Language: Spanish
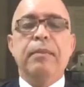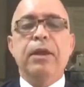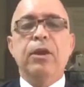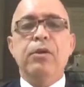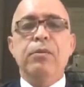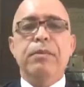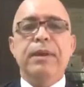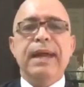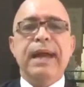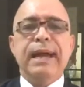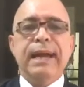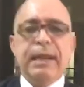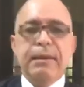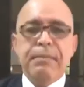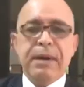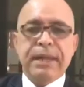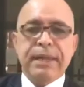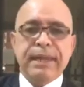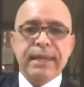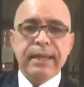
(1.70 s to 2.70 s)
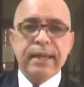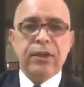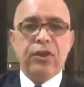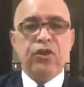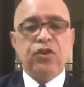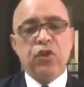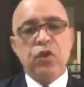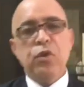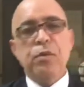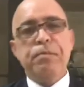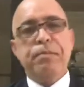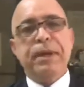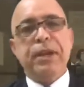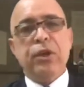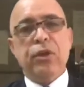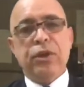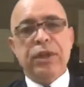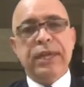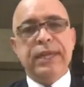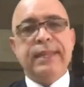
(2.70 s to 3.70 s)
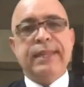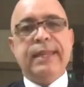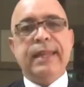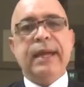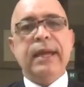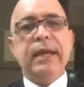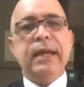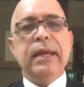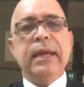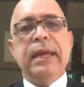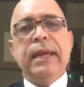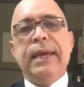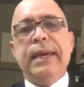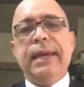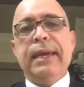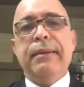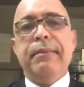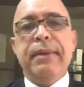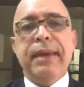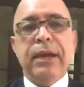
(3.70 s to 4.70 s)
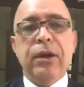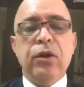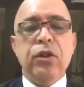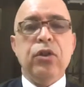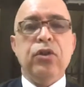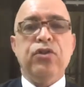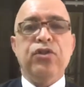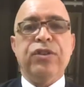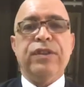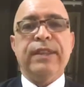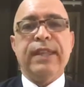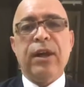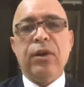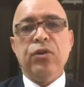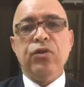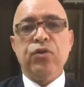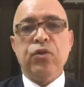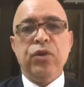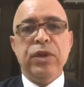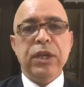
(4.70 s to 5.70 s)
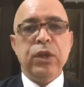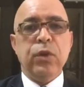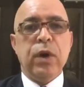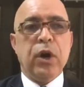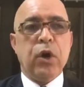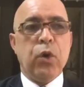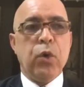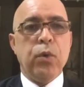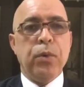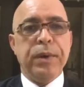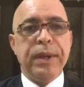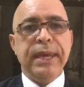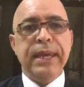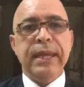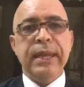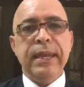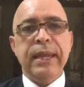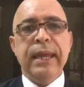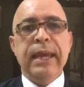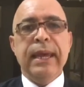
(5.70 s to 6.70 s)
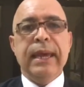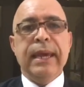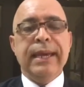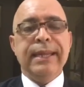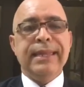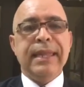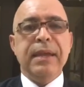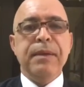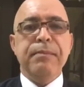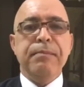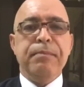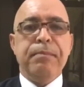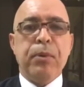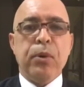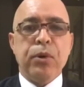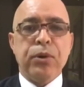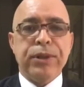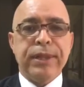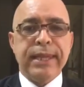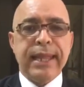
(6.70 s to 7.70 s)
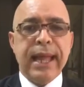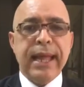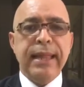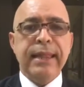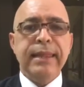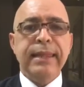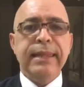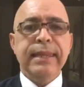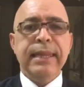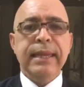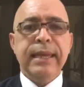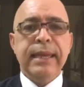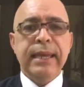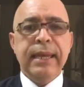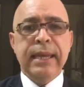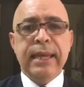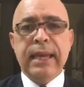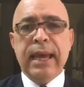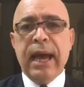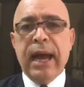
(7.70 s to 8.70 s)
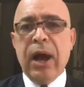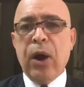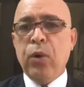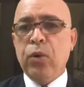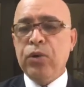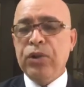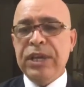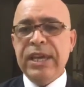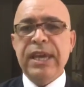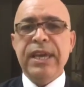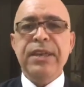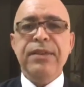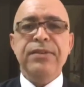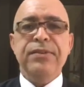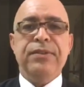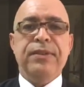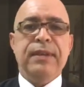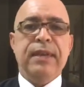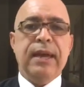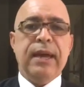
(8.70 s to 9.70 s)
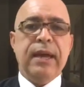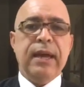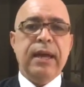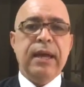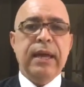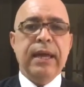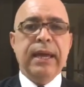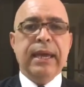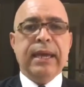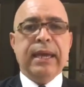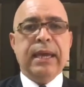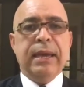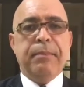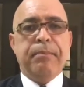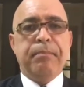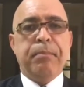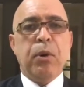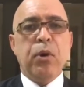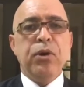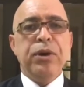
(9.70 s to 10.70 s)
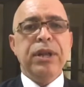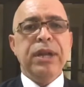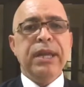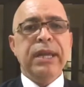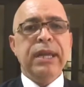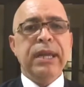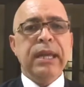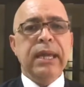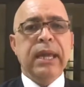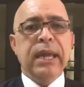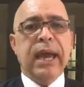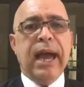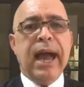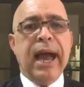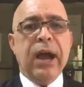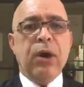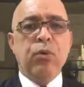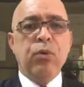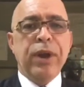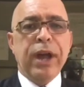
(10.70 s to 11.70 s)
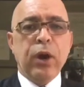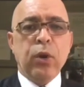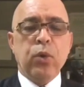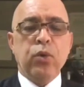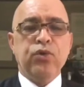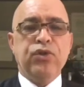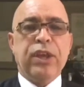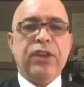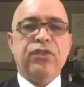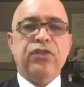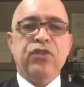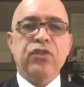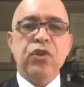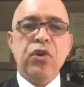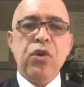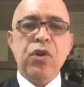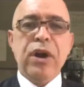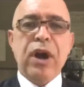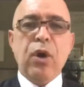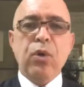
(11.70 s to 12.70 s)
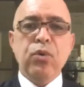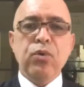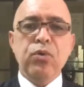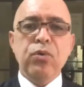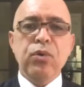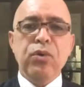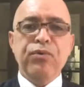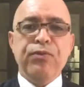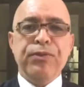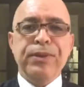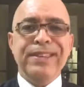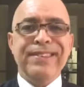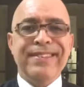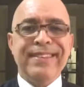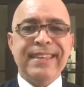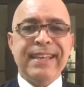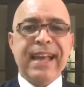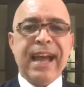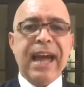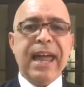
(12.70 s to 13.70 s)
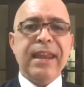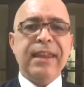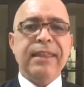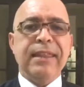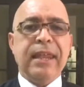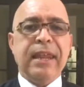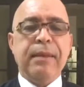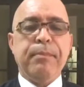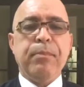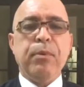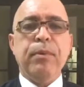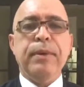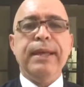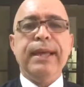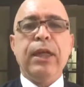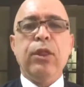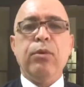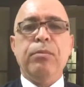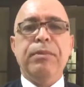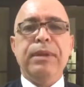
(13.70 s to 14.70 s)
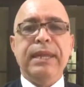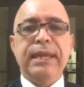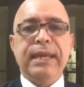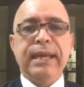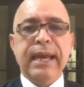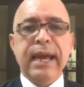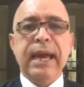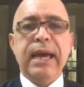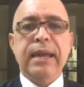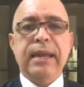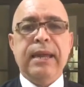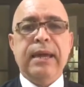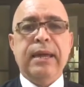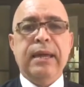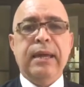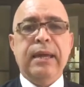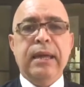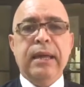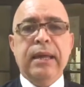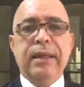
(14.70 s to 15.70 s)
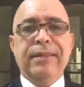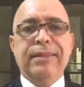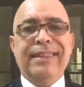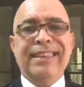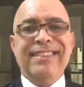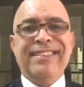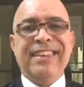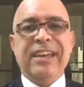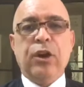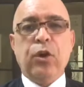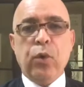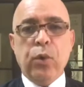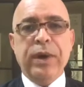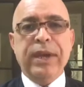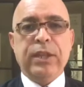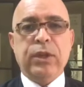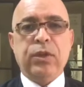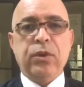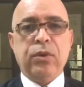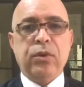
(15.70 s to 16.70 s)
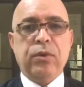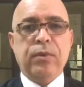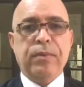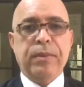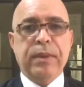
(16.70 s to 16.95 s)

Mi nombre es Ángel Martínez, yo soy un periodista que vengo de los Estados Unidos a cubrir esta importante audiencia que ponen a una acusación a un fiscal de República Dominicana de secuestro.